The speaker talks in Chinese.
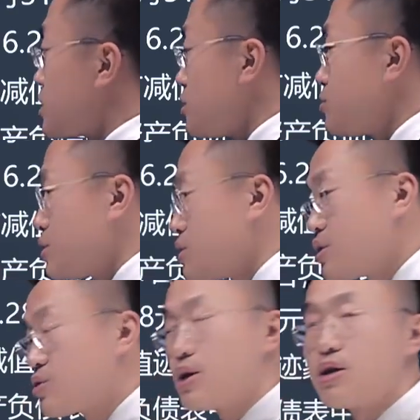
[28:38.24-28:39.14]
持续
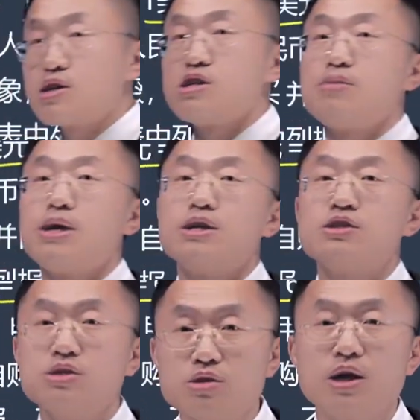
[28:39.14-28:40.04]
计算的可辨
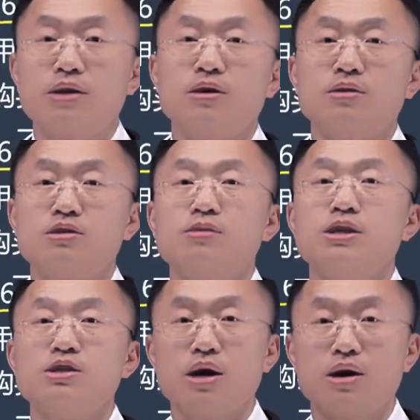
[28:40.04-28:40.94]
认净资产的，这么
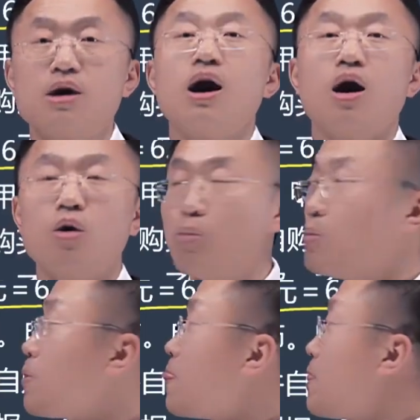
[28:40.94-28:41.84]
理解更好。